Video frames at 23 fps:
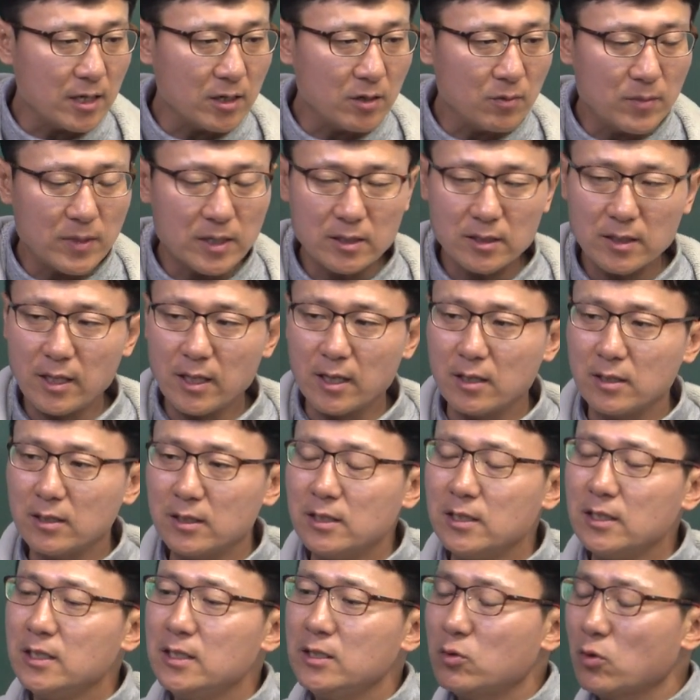이런 말인데
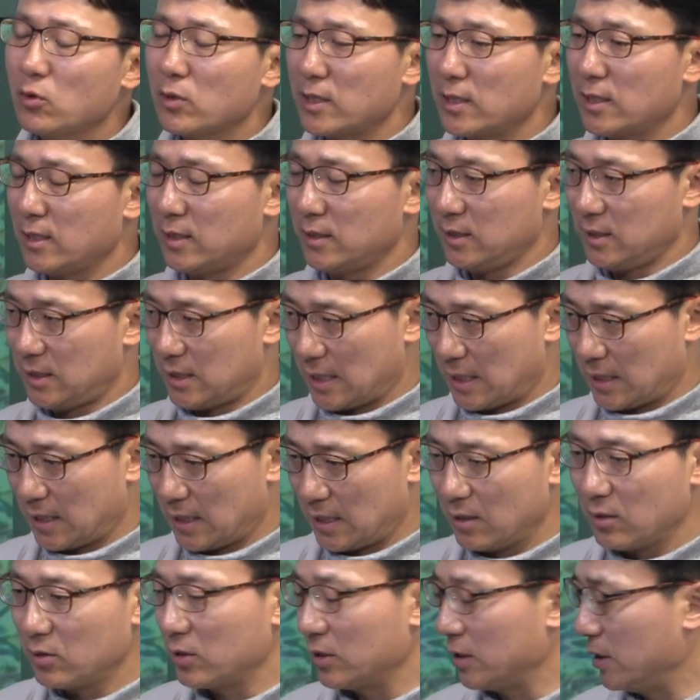의존하다 의지하다
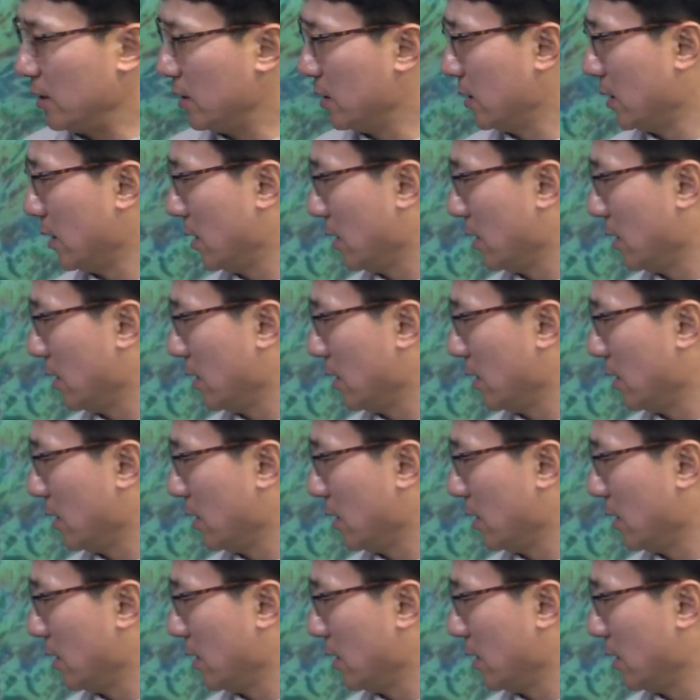이런 뜻이 있어.